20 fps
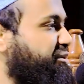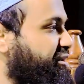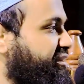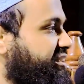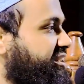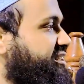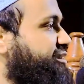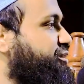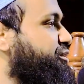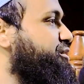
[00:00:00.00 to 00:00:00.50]

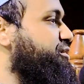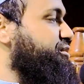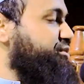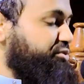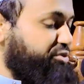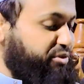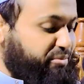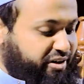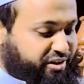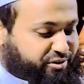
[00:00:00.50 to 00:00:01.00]
ওটারও
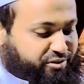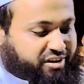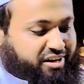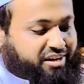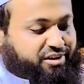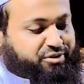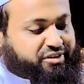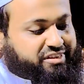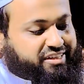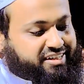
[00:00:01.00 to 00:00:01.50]
জবাই
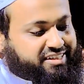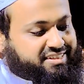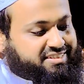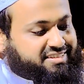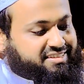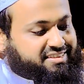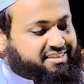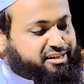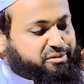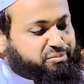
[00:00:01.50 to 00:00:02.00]
করার কথা
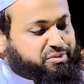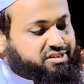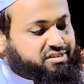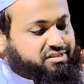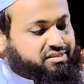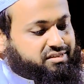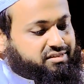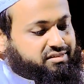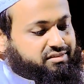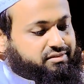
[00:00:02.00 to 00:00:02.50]
আসছে
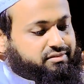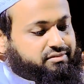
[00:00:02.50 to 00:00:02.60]
তিরমিজিতে